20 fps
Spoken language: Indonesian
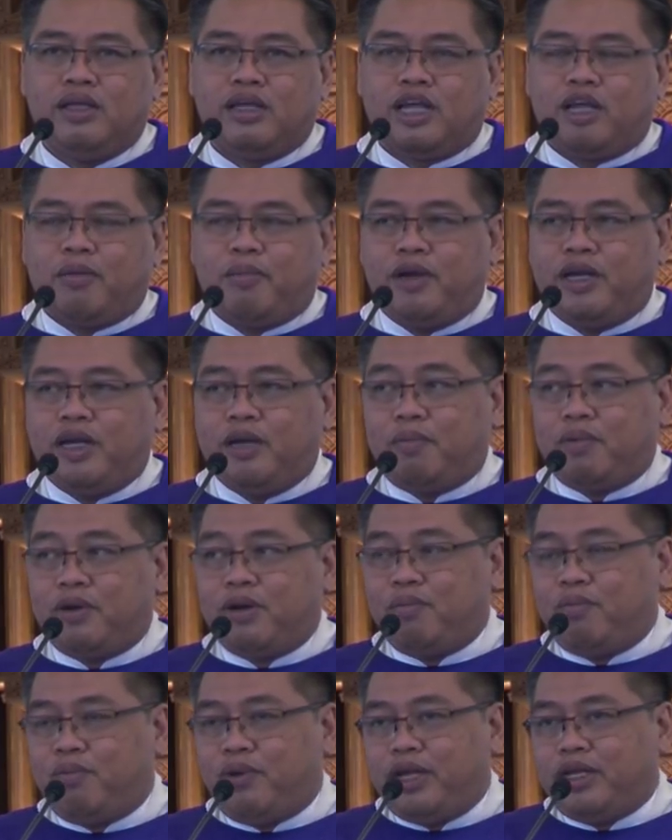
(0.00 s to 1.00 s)
Kepada
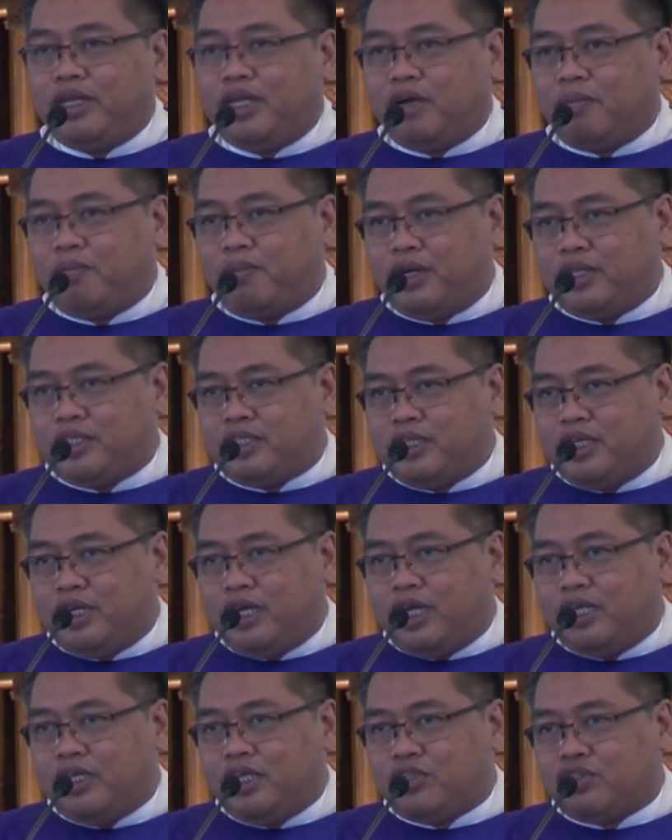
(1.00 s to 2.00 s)
perempuan yang
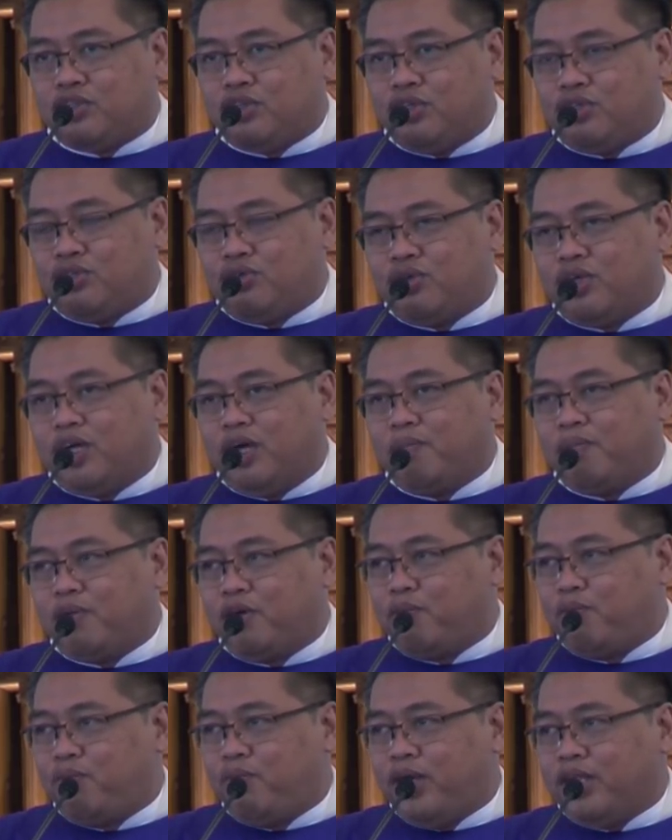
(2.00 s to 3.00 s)
berzina Yesus juga
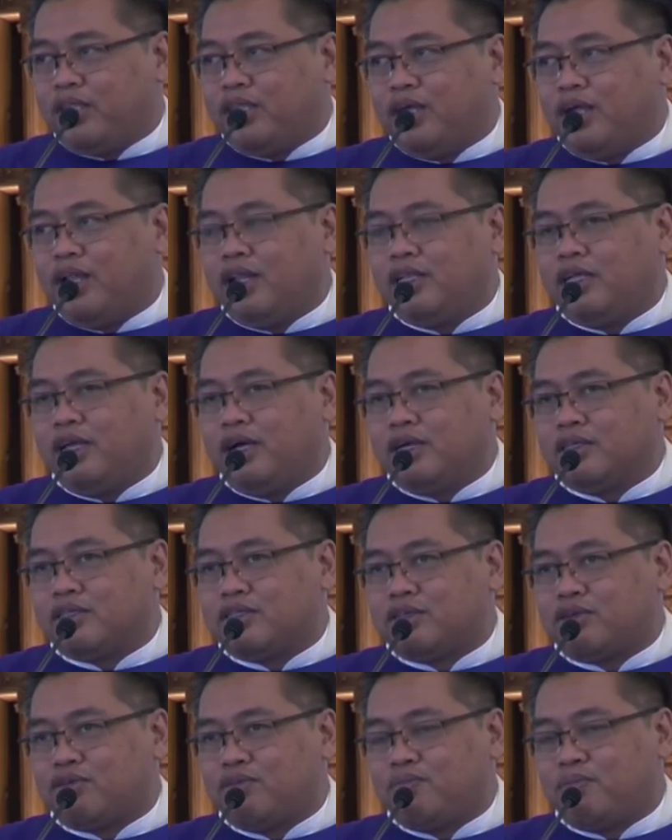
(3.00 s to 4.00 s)
berbuat hal yang
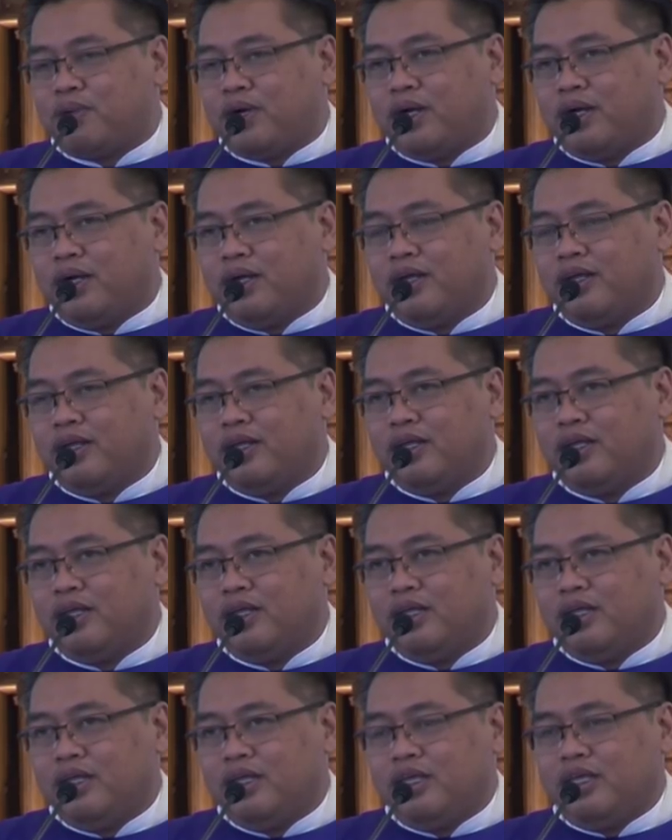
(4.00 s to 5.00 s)
serupa.
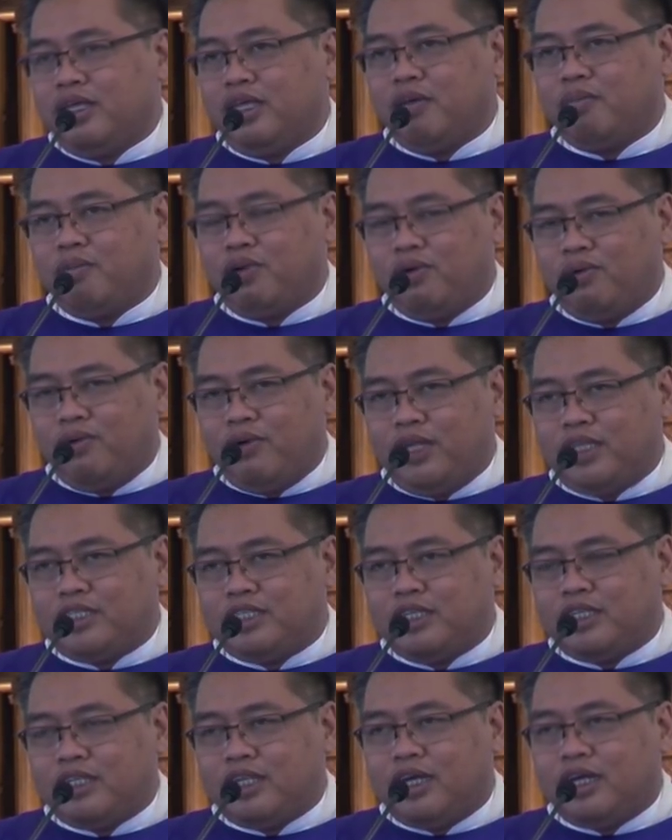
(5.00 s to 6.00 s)
Ia
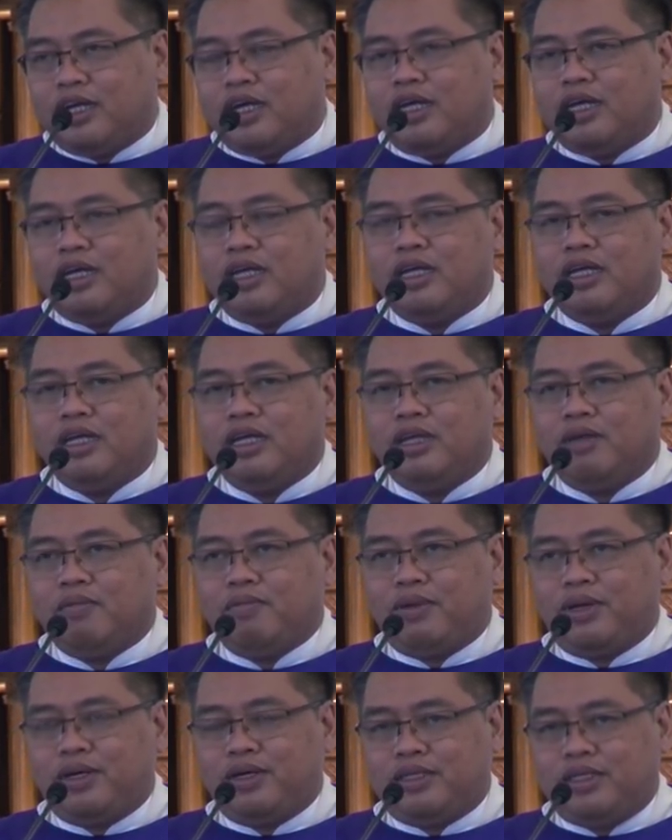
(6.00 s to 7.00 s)
menulis di tanah,
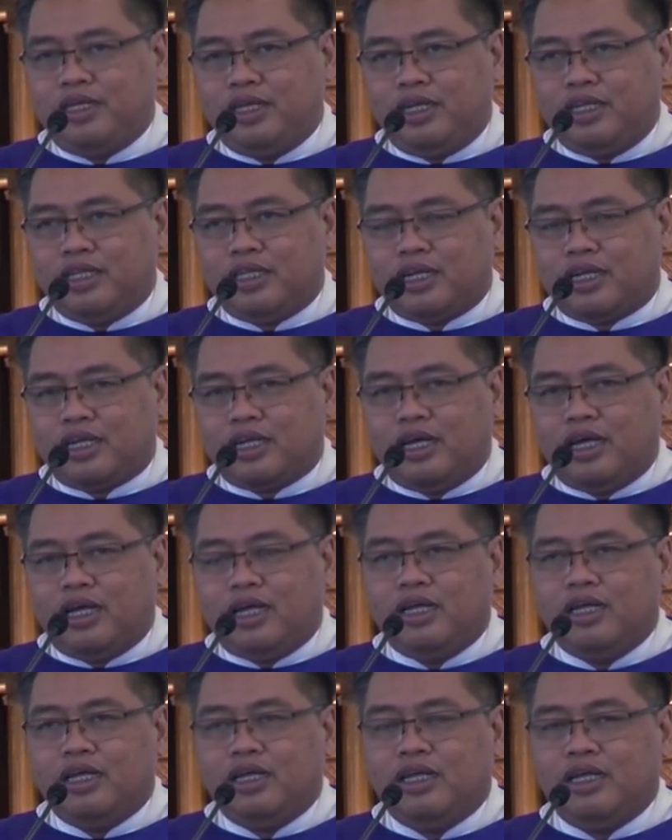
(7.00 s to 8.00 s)
berdiri
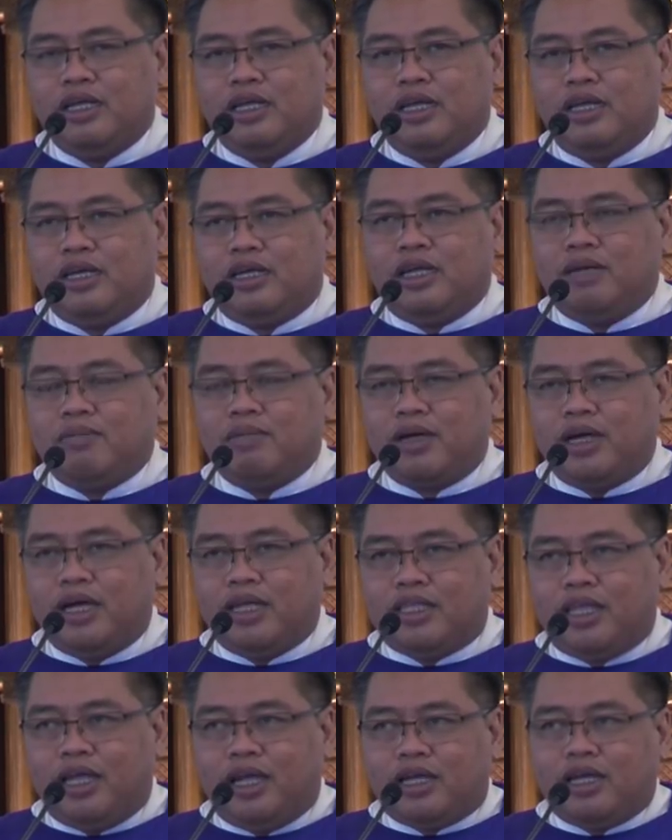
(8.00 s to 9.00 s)
tegak dan
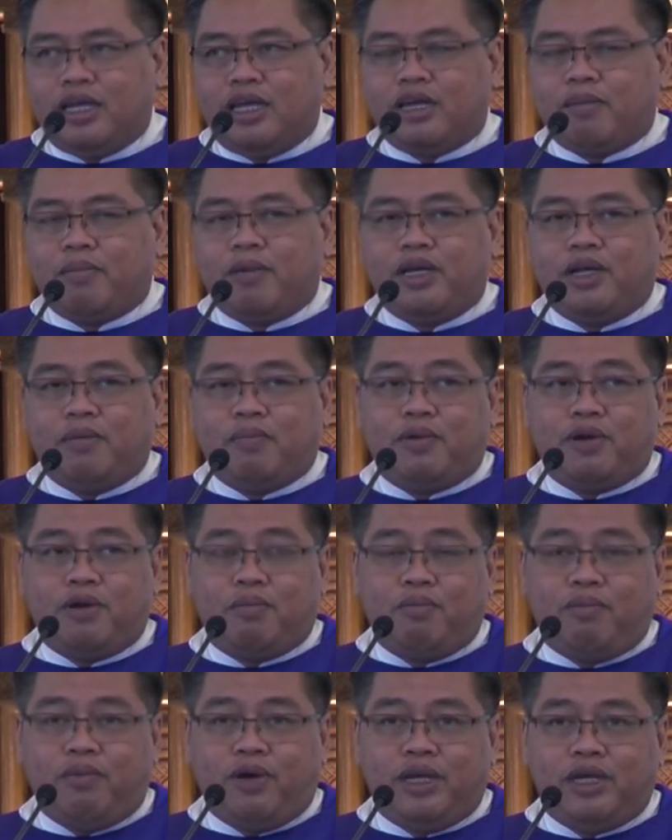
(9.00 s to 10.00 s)
mengatakan kepada
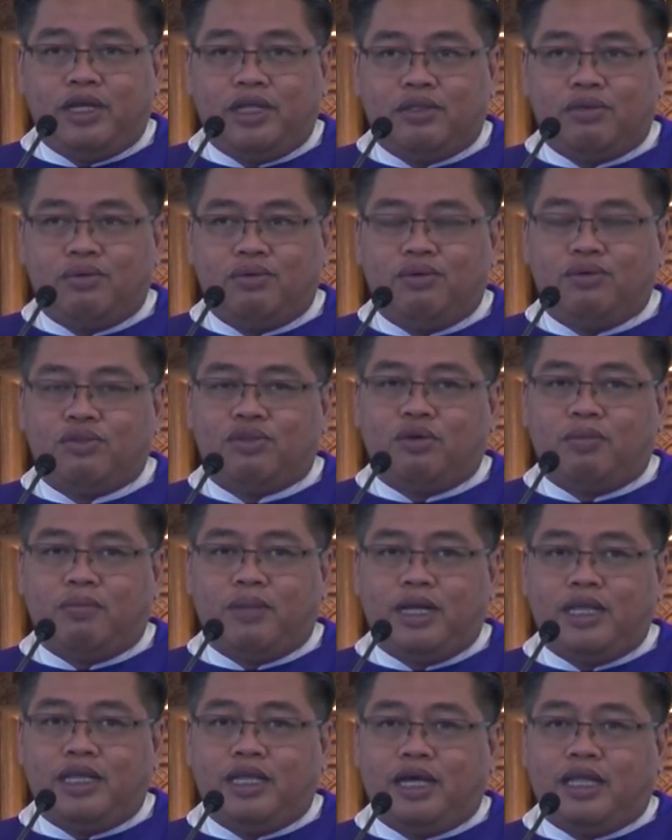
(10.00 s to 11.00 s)
perempuan itu untuk
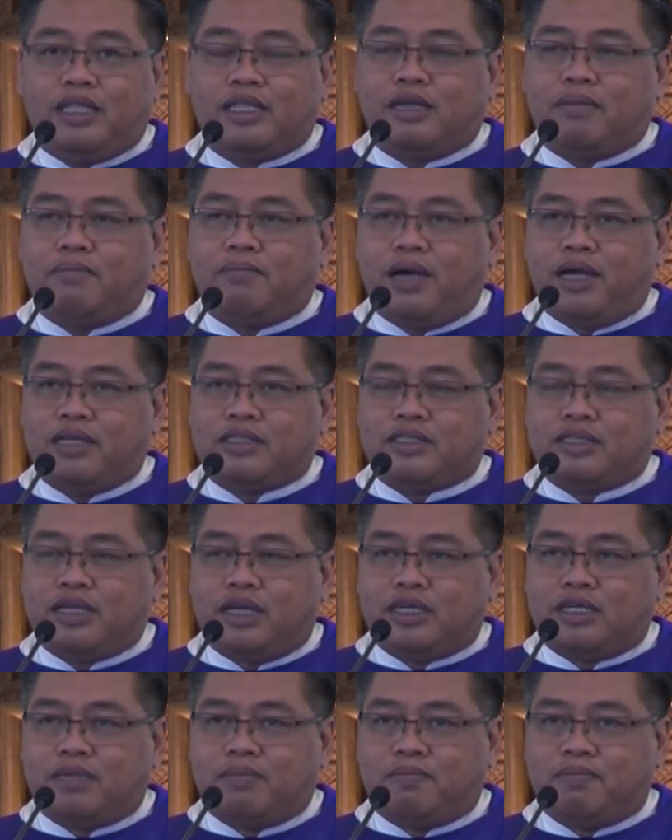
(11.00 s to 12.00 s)
melihat ke
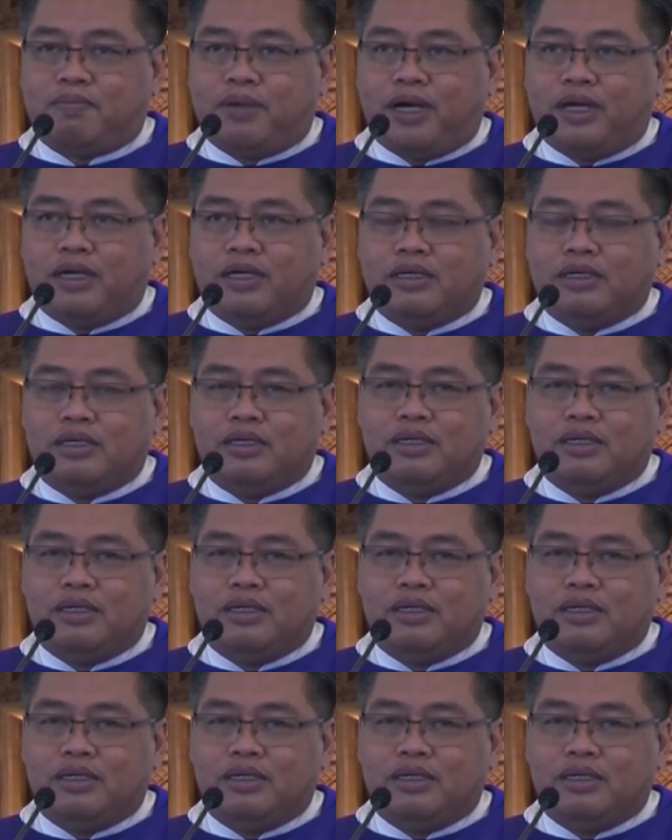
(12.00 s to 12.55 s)
masa depan,